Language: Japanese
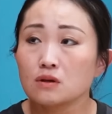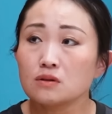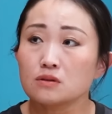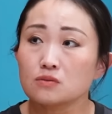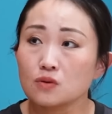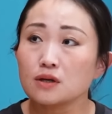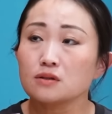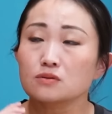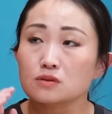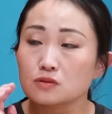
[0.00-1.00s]
なん
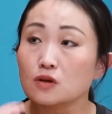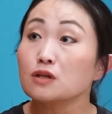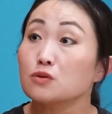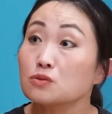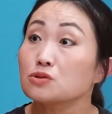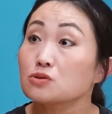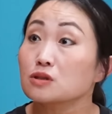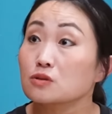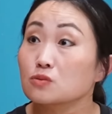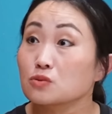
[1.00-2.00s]
Whyワイロン中
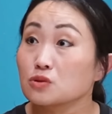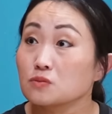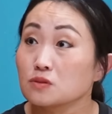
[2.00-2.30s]
だとどういう意